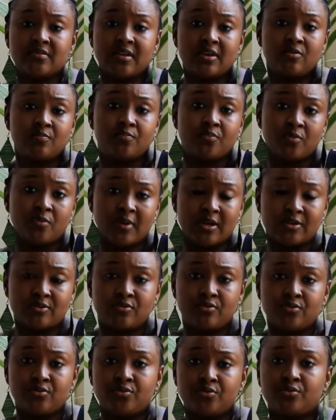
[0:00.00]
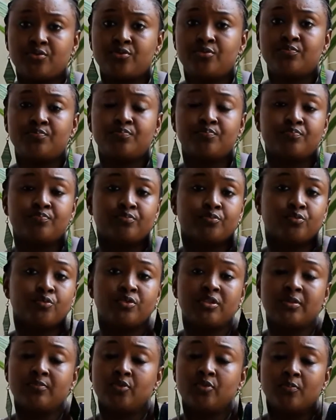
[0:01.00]
vous, avez une peau mature,
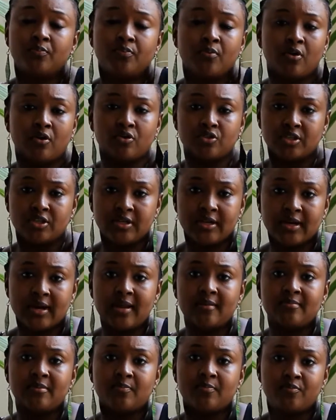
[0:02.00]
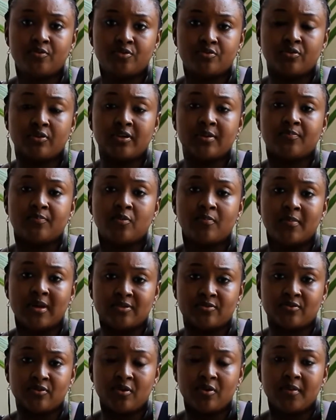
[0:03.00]
tout type de peau en général, mais plus sur les peaux
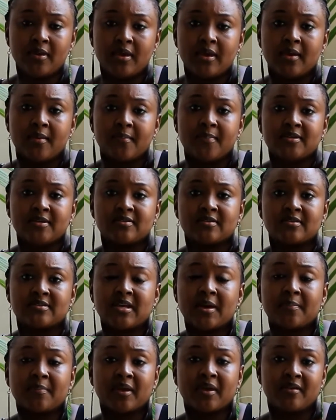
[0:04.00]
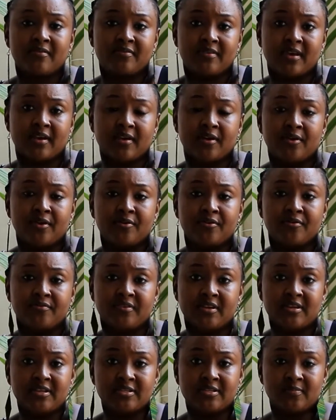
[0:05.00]
matures, parce que ça prévient le
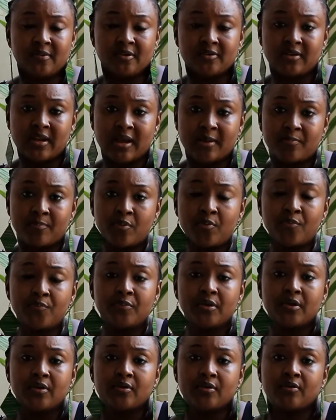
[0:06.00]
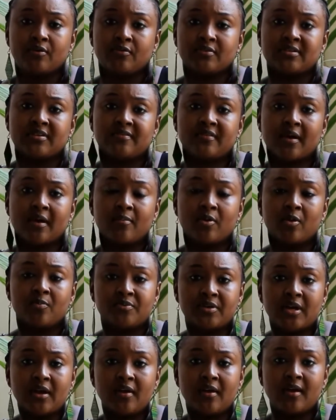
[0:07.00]
vieillissement de la peau. Donc c'est vraiment
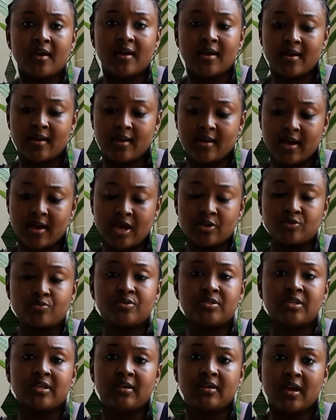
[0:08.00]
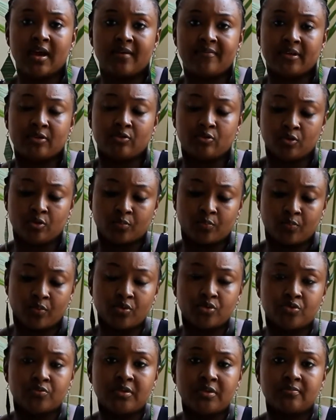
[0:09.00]
bien à ajouter avec d'autres
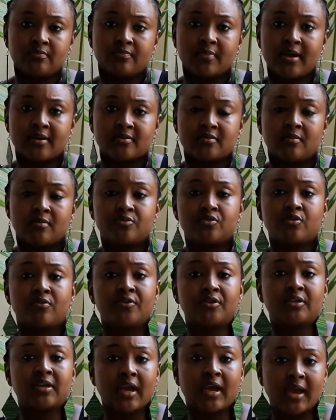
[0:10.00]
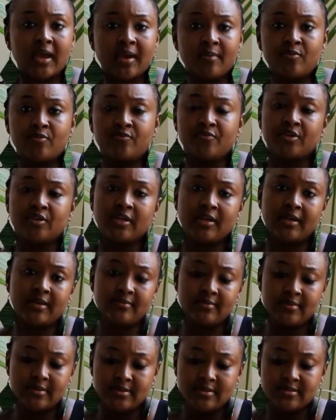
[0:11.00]
produits, par exemple sur votre crème ou votre
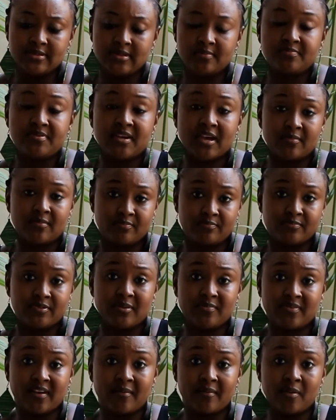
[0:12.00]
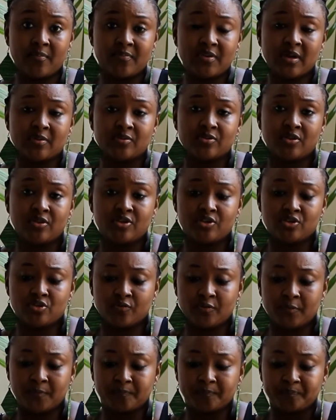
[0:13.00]
lait. C'est bien, c'est vraiment bien sur les
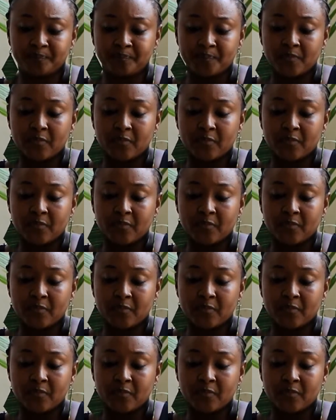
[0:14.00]
cheveux.